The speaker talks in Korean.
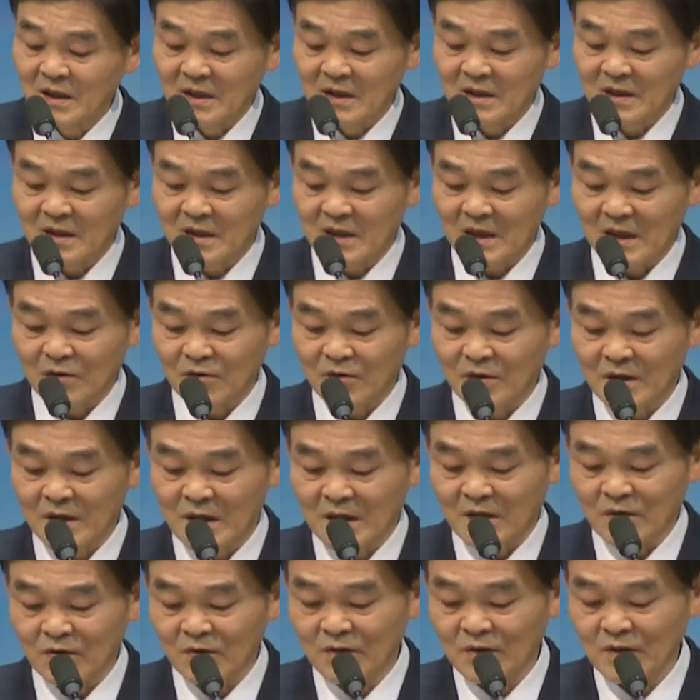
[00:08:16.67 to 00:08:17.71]
이렇게 하고
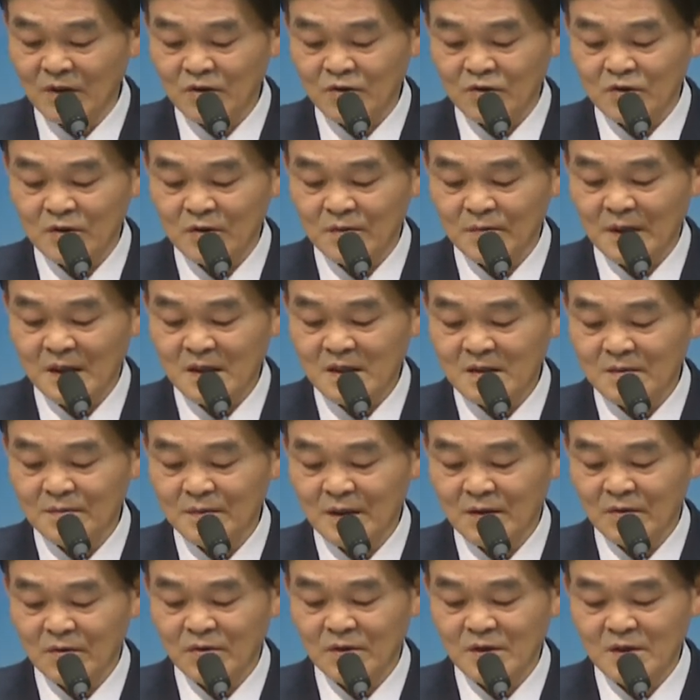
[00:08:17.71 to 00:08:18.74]
있다고 주님
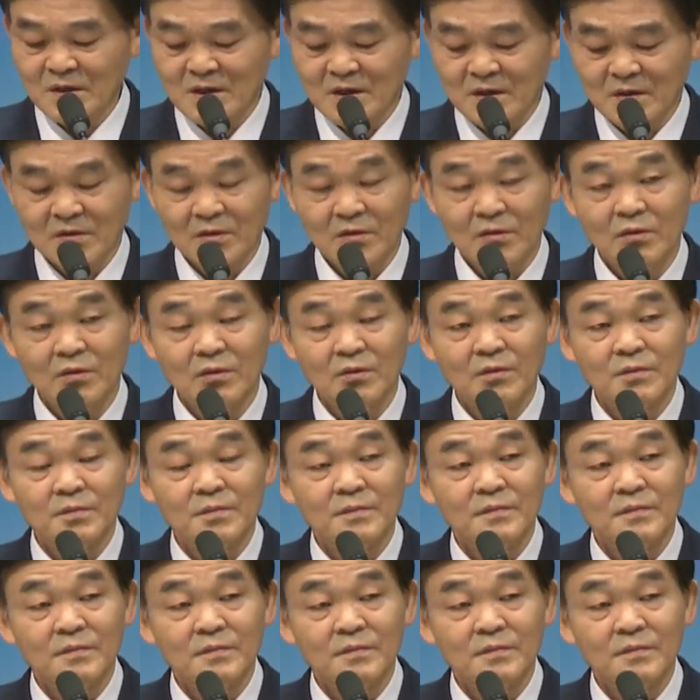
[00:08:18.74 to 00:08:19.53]
말씀하고 있어요.